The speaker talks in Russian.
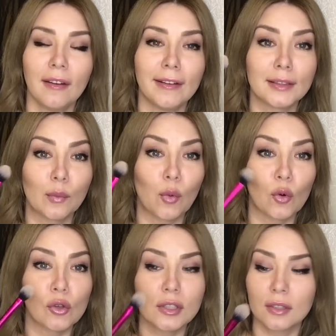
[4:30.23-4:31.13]
Это
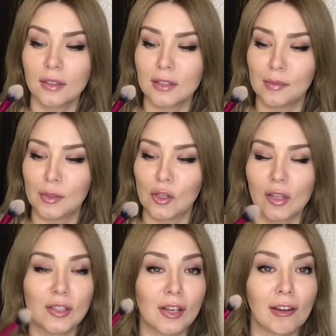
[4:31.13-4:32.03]
просто
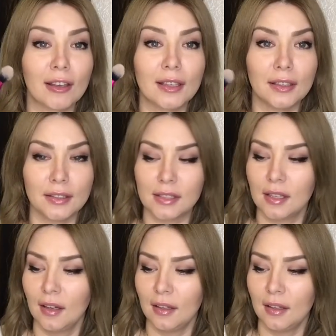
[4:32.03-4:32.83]
замечательная кисть.